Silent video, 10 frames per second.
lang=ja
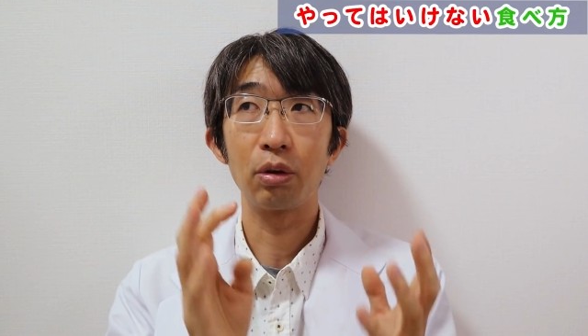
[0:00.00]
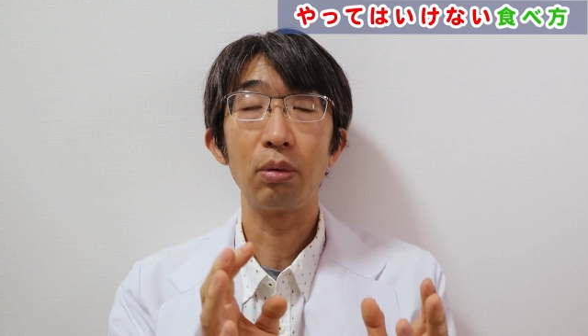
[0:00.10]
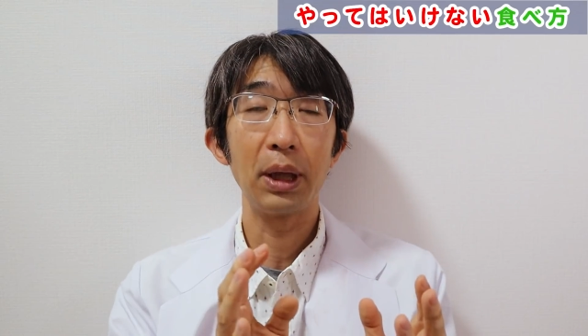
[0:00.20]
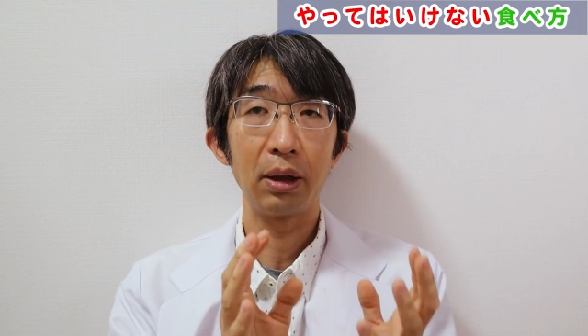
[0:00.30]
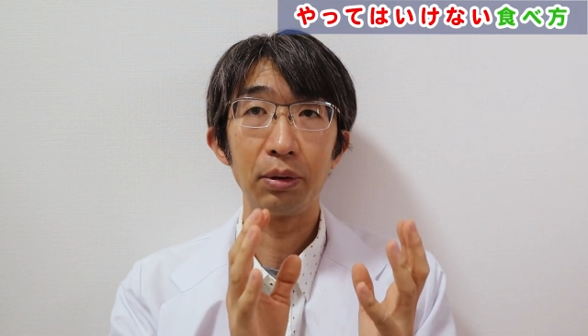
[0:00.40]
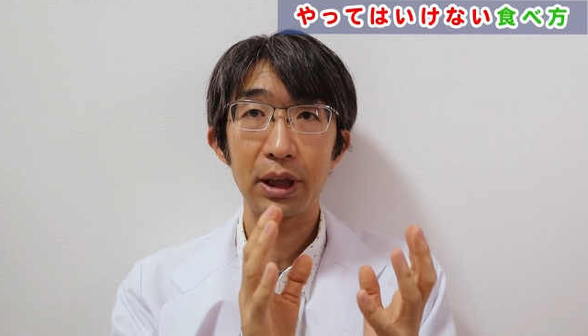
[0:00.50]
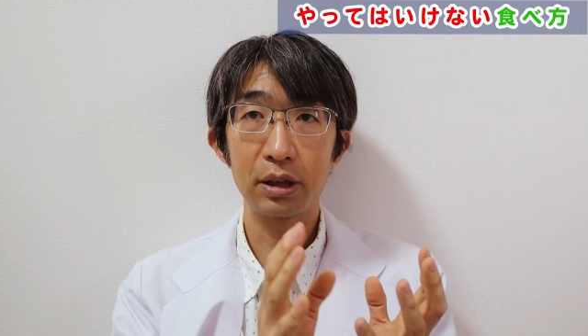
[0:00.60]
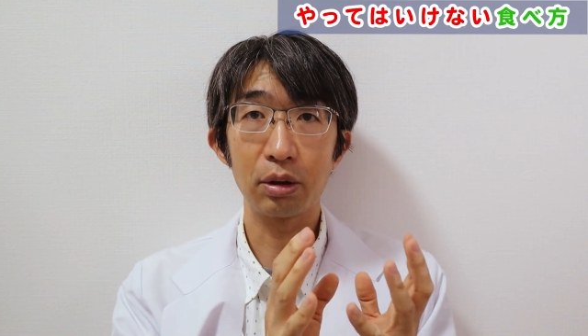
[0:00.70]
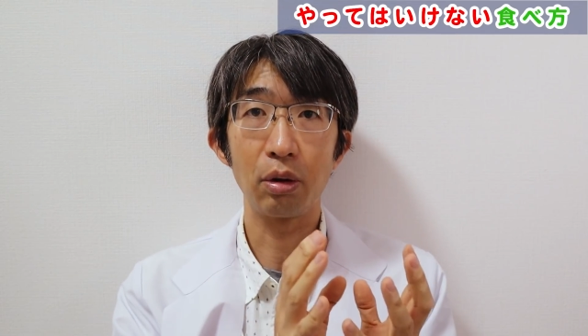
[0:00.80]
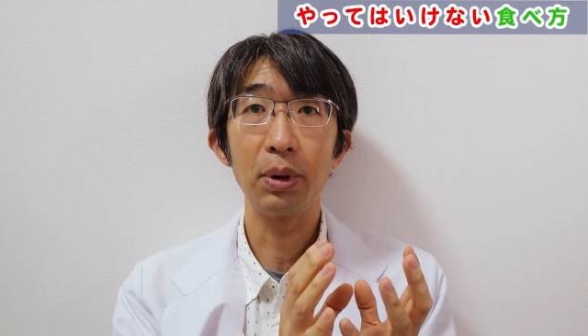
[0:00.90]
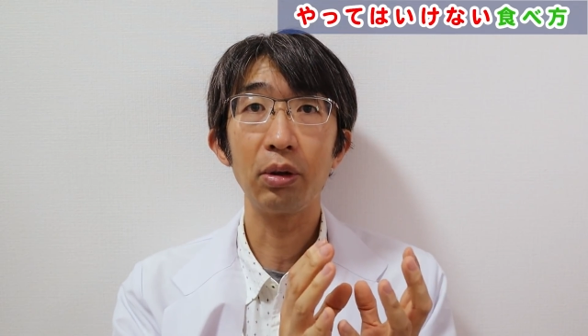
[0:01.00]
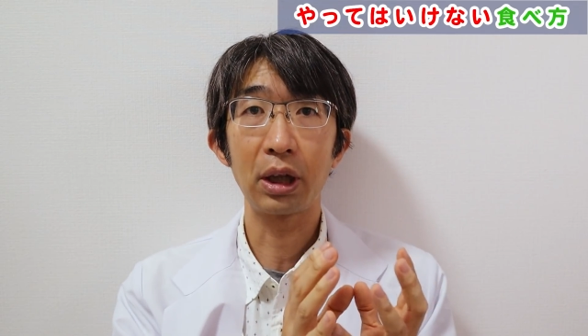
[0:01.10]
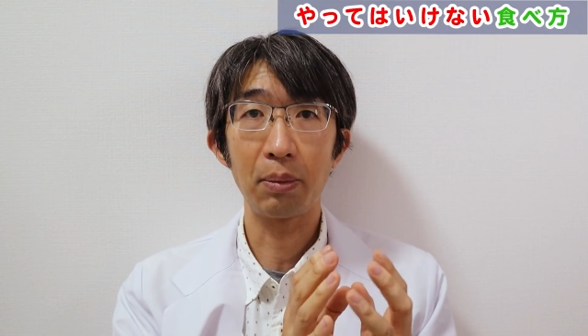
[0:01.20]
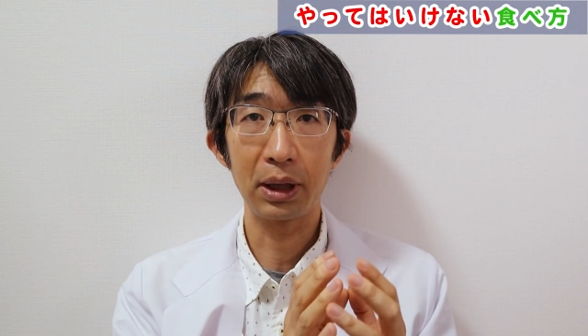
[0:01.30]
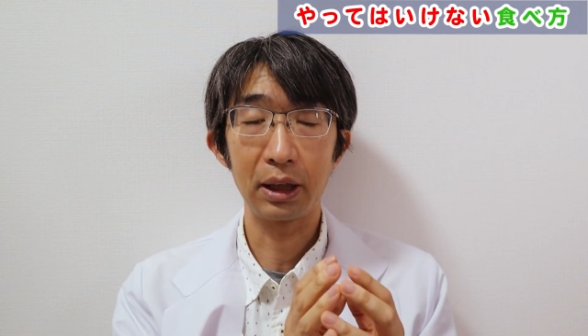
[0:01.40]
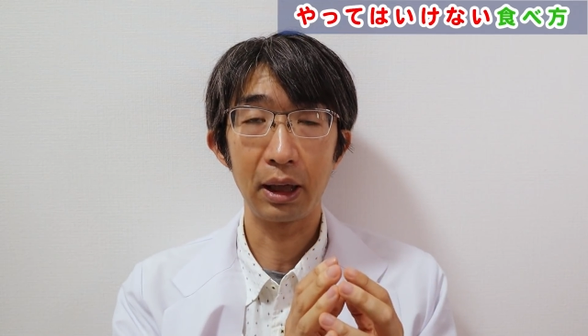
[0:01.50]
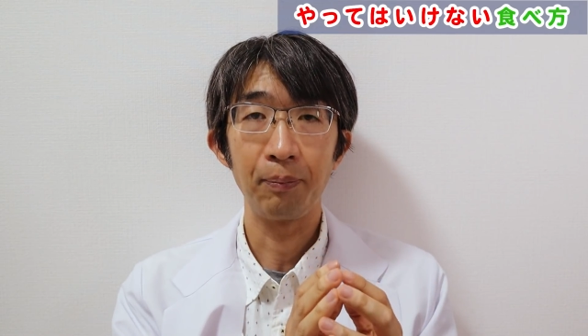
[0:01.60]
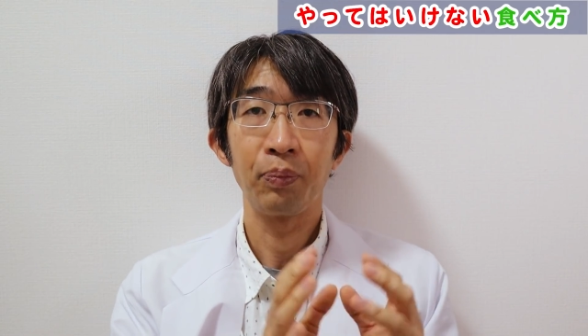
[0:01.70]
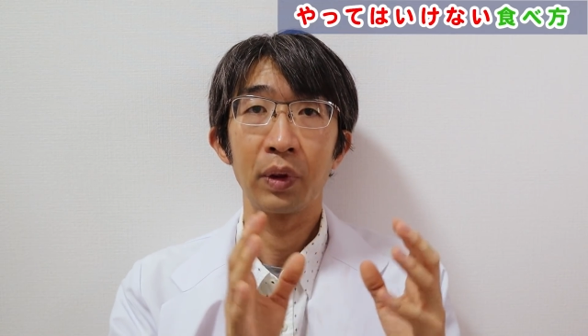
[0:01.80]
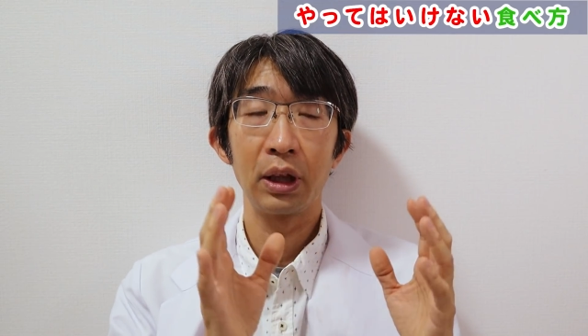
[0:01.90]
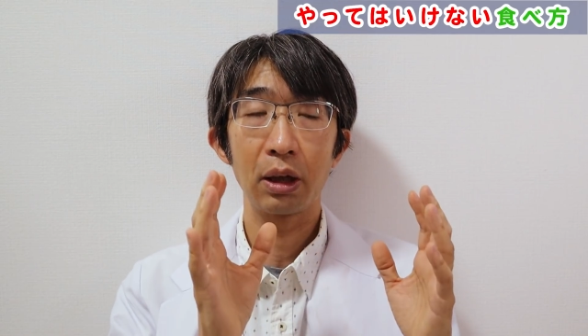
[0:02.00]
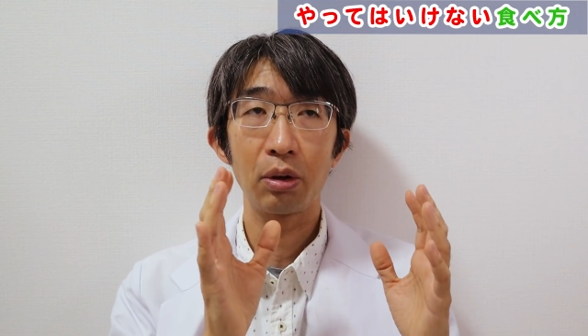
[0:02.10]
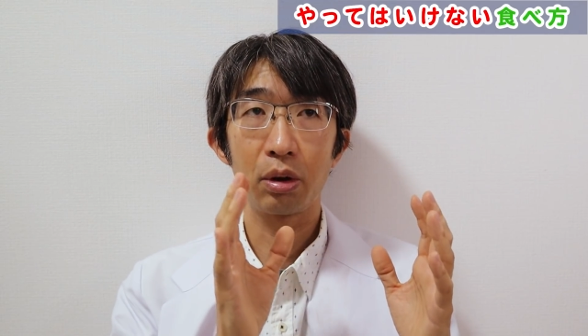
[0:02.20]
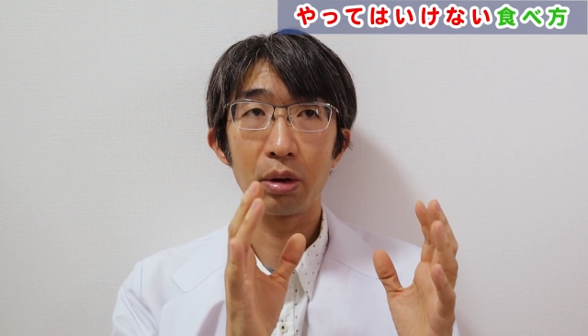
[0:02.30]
お米、同じ米を食べて、で、